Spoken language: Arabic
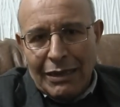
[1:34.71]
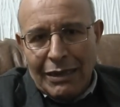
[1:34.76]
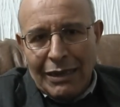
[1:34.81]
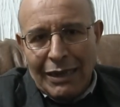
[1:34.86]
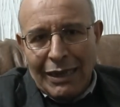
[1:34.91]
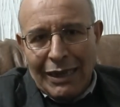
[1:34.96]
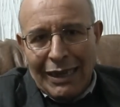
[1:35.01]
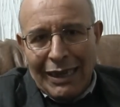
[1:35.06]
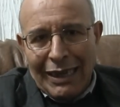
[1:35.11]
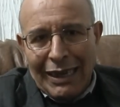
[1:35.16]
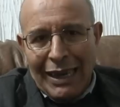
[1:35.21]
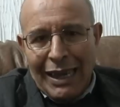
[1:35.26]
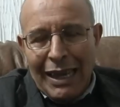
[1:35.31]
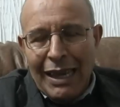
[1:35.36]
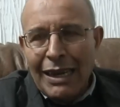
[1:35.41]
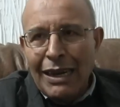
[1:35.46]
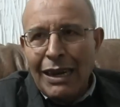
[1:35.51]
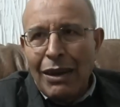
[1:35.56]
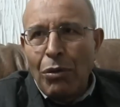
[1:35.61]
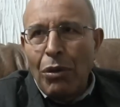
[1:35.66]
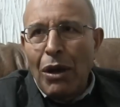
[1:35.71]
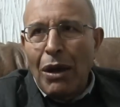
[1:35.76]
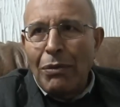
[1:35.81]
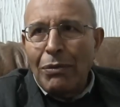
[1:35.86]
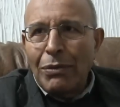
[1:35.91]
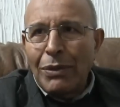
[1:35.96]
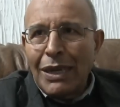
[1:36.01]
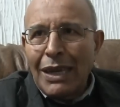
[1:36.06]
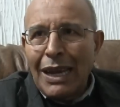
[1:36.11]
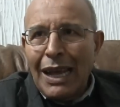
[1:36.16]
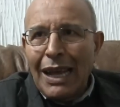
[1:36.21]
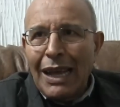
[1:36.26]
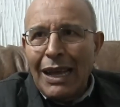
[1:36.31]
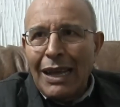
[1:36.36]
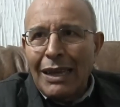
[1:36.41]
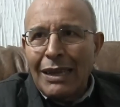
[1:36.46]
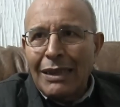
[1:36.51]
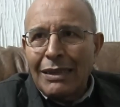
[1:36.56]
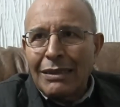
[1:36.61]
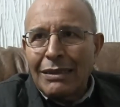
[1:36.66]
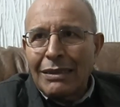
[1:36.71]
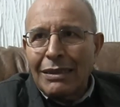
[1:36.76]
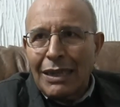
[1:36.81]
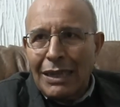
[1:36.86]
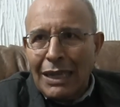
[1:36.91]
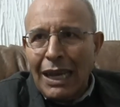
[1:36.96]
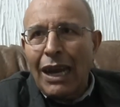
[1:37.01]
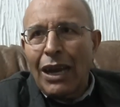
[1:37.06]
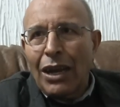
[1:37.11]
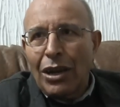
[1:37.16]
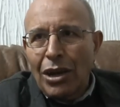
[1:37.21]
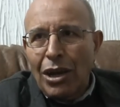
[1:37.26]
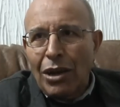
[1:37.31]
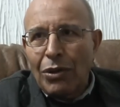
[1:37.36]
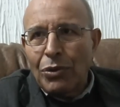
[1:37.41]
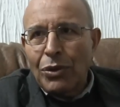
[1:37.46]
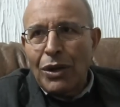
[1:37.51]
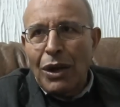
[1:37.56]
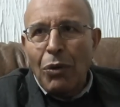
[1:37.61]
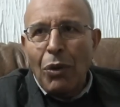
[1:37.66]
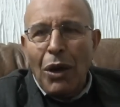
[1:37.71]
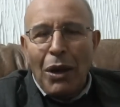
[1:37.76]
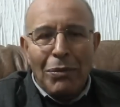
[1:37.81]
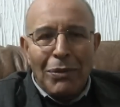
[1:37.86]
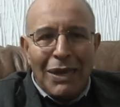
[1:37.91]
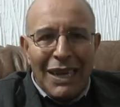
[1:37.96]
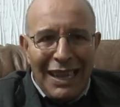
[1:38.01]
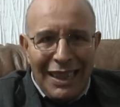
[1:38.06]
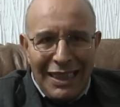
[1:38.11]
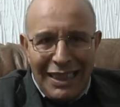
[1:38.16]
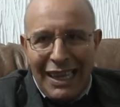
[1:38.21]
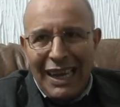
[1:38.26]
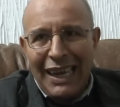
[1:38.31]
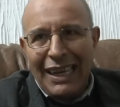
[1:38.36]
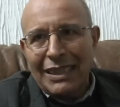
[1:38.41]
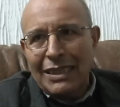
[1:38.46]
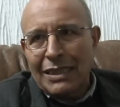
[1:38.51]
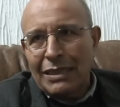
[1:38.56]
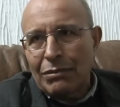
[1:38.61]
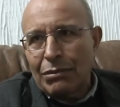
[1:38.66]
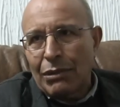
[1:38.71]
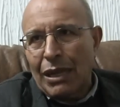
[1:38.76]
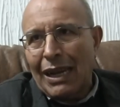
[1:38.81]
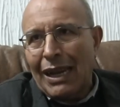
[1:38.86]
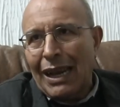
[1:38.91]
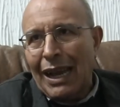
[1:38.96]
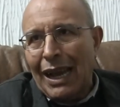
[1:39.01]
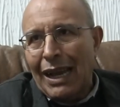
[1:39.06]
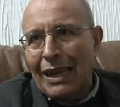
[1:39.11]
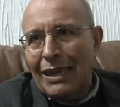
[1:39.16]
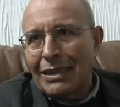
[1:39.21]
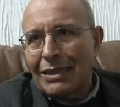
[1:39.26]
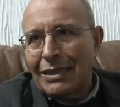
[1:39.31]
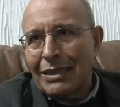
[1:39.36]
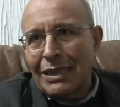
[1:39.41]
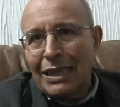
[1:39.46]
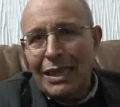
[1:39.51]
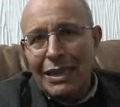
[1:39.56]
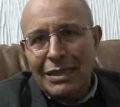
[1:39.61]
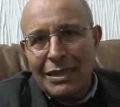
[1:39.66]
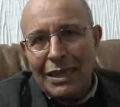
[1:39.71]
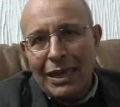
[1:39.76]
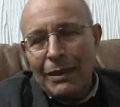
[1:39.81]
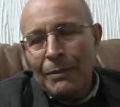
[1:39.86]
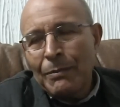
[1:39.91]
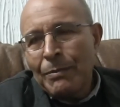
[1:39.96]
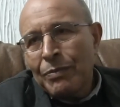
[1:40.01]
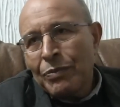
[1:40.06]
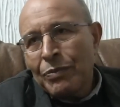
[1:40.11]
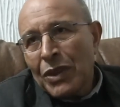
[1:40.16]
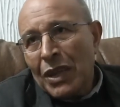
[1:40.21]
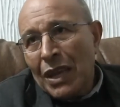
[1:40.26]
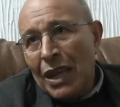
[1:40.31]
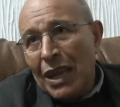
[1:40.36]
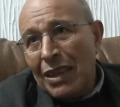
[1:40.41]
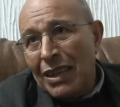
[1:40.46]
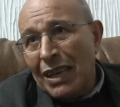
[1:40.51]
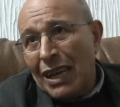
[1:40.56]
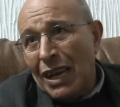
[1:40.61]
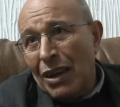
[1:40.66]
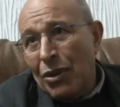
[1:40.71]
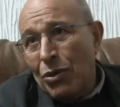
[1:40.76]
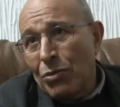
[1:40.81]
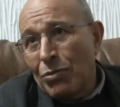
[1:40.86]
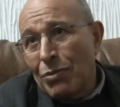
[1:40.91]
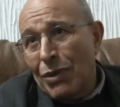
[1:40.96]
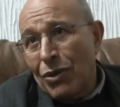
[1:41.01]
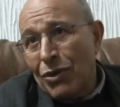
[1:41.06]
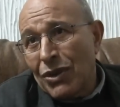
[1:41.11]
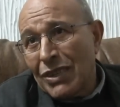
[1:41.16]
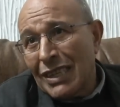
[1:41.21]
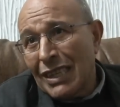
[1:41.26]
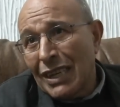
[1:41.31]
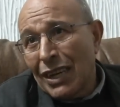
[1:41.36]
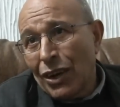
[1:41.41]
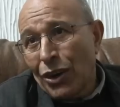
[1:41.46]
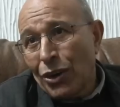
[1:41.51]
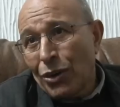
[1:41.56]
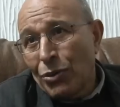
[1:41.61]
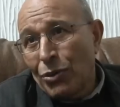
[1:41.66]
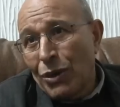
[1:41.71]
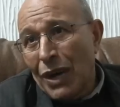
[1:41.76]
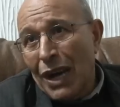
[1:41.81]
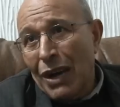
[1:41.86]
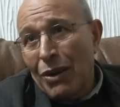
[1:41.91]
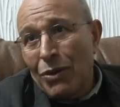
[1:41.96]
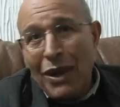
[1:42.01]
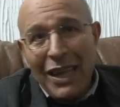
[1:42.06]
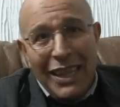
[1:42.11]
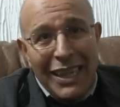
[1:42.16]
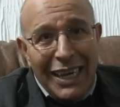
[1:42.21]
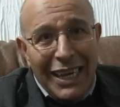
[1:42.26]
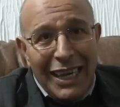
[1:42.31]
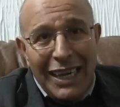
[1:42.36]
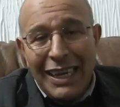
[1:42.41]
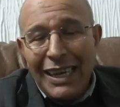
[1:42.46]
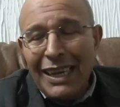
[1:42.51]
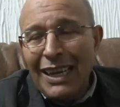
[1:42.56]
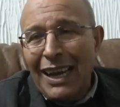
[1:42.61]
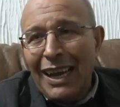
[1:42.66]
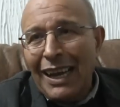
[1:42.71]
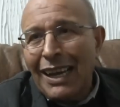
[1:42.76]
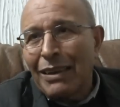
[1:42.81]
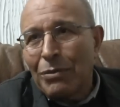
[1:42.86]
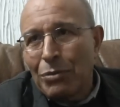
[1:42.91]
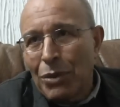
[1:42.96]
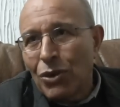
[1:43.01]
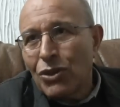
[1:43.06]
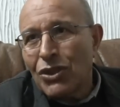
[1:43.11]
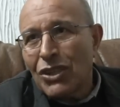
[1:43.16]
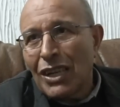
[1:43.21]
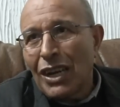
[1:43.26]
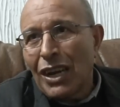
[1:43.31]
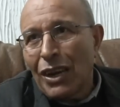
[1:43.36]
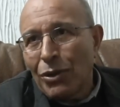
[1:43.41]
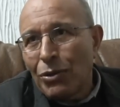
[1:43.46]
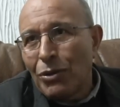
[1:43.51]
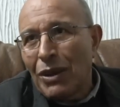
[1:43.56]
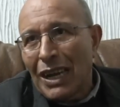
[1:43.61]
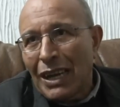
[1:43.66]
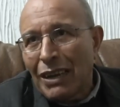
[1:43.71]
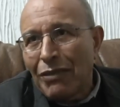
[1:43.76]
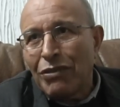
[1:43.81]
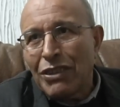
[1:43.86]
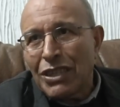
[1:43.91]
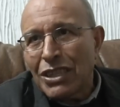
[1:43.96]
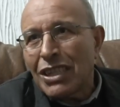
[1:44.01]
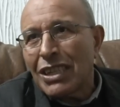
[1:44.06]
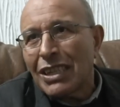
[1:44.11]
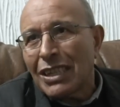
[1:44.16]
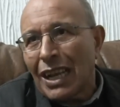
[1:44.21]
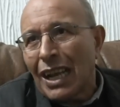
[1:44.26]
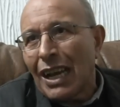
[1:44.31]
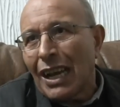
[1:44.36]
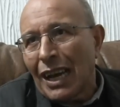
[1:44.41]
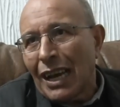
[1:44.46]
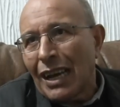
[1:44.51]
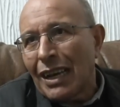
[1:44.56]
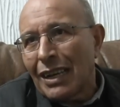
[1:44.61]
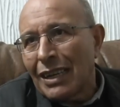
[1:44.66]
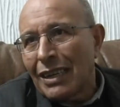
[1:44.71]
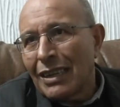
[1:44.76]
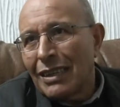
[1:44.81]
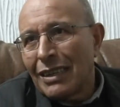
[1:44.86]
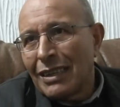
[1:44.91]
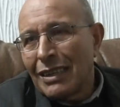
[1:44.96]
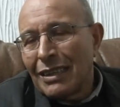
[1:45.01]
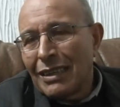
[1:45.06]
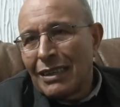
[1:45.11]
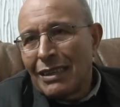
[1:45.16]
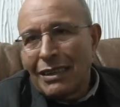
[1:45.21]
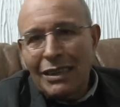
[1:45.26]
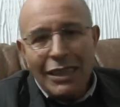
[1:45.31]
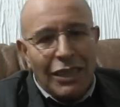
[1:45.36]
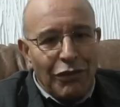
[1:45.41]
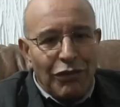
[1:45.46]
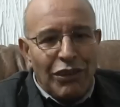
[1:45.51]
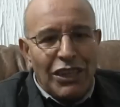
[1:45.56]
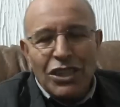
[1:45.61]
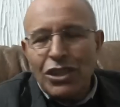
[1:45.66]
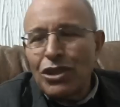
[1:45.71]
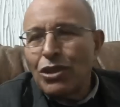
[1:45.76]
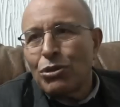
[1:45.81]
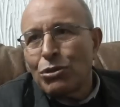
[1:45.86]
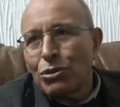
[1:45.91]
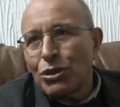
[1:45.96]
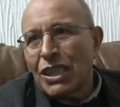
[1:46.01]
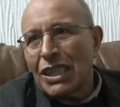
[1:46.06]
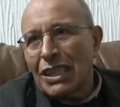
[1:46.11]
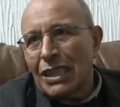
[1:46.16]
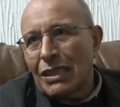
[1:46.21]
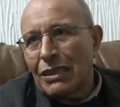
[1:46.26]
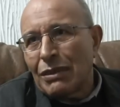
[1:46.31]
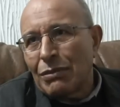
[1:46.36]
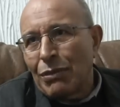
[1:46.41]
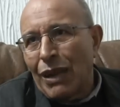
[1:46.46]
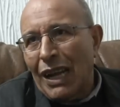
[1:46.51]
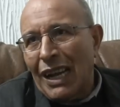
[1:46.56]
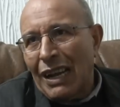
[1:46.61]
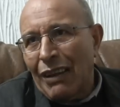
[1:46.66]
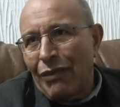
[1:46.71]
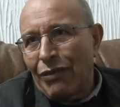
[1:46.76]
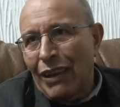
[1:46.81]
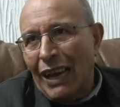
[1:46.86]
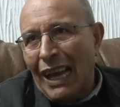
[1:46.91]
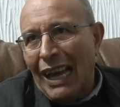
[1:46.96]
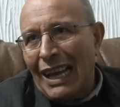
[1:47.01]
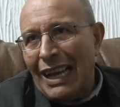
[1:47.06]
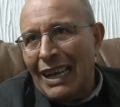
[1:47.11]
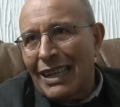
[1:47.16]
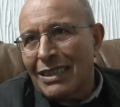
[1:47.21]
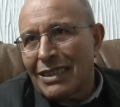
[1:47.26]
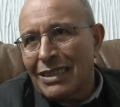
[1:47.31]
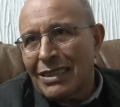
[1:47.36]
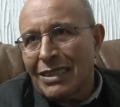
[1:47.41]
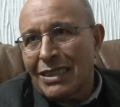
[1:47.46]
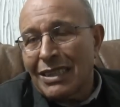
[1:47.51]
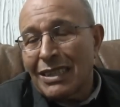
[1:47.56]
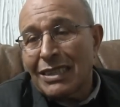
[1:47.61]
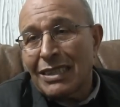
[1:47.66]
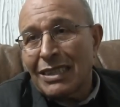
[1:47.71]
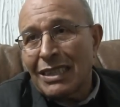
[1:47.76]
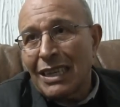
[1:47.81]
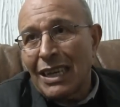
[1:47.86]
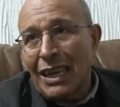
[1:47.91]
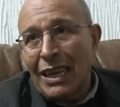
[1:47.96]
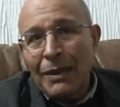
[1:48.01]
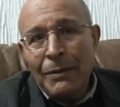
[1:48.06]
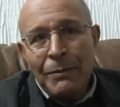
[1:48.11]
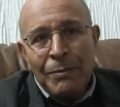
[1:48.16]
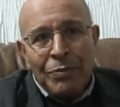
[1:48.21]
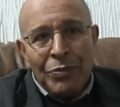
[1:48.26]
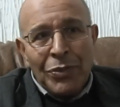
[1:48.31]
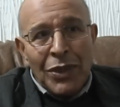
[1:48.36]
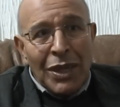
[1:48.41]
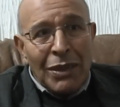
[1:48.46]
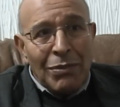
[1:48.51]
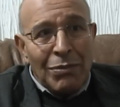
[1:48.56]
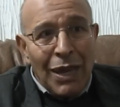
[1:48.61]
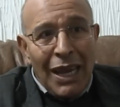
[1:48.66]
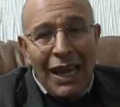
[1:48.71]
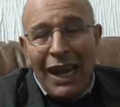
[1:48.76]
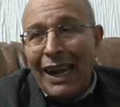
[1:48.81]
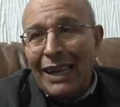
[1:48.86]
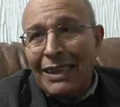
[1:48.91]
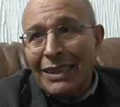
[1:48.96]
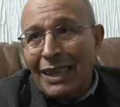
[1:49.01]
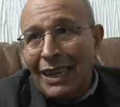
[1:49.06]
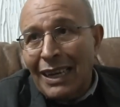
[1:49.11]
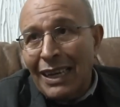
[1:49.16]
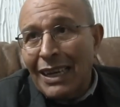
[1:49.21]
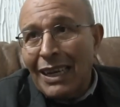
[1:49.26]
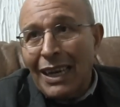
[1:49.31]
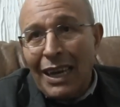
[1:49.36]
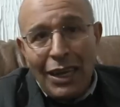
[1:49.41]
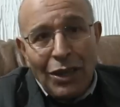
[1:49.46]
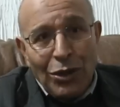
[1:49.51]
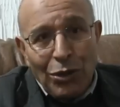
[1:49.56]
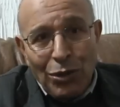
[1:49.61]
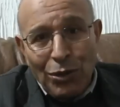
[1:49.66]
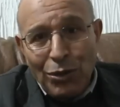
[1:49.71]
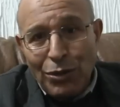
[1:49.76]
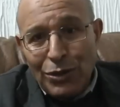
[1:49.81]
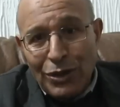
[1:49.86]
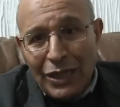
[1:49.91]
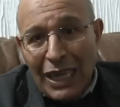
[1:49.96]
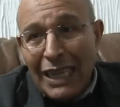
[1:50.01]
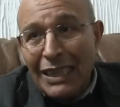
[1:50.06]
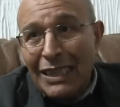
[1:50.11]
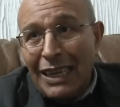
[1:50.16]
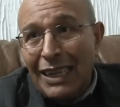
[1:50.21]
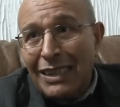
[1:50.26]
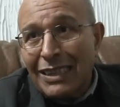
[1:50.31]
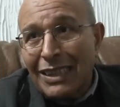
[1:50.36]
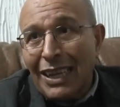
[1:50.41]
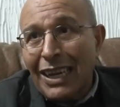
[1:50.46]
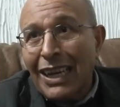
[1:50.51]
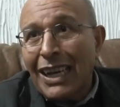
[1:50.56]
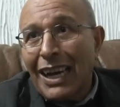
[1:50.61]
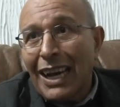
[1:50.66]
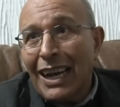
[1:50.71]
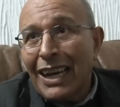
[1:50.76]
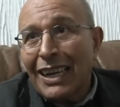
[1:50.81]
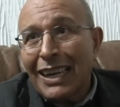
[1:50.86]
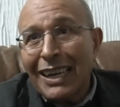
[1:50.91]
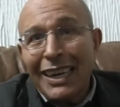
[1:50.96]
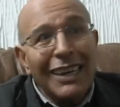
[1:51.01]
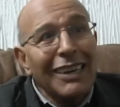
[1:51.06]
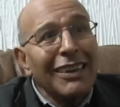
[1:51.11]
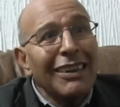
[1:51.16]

إلى نوع من التدخل أو نوع من الضغط معناه على السياسة هذاك هو موازين القوى وهذيك هي أخي موازين القوى كيفاش تتخلق كيفاش تتجد معناه في الحياة السياسية ما عن طريقك الضغوطات عن طريقك